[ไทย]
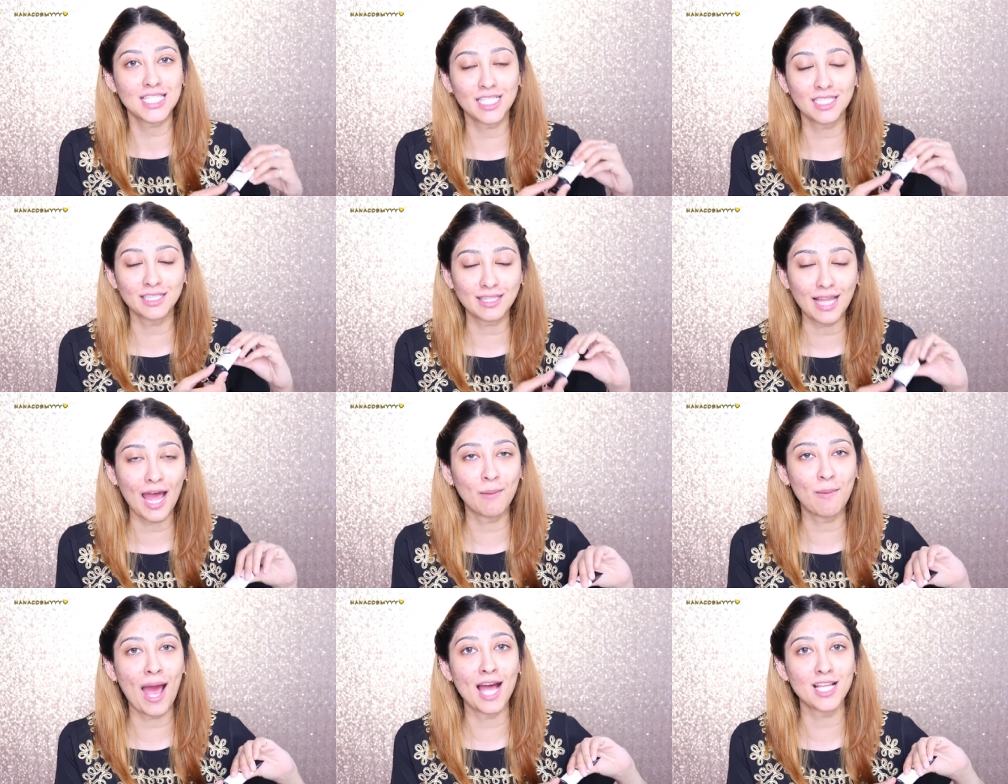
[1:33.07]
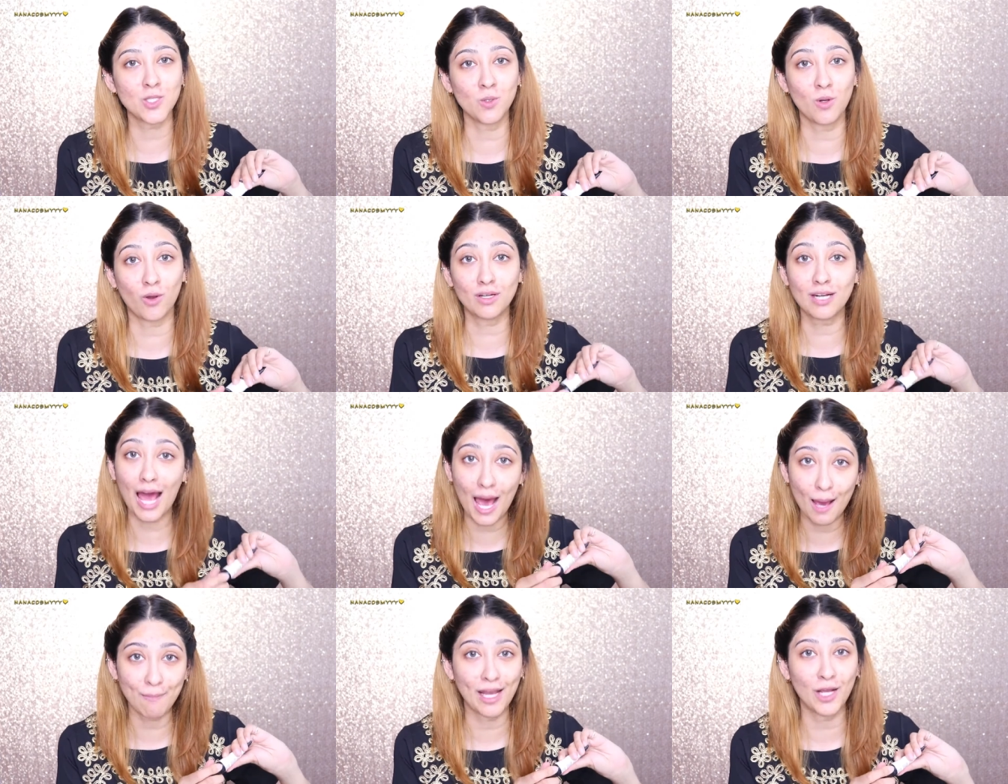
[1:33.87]
จะแต้ม5จุดแล้วก็
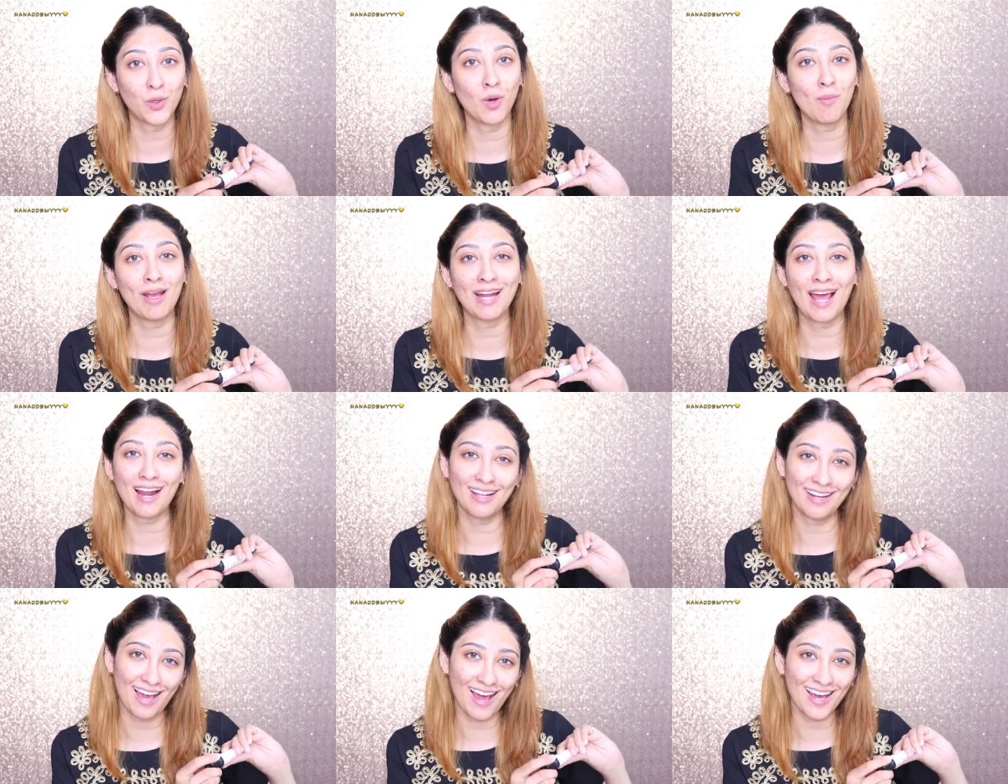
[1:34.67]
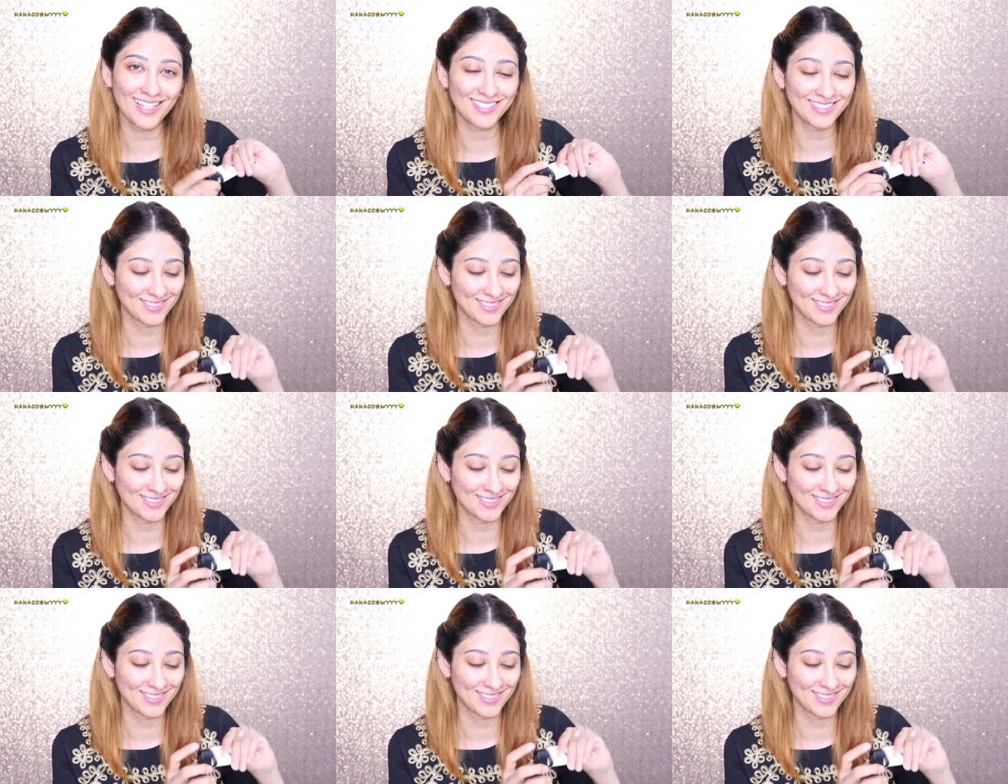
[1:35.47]
ทาไปทั่วใบหน้าเลยนะคะ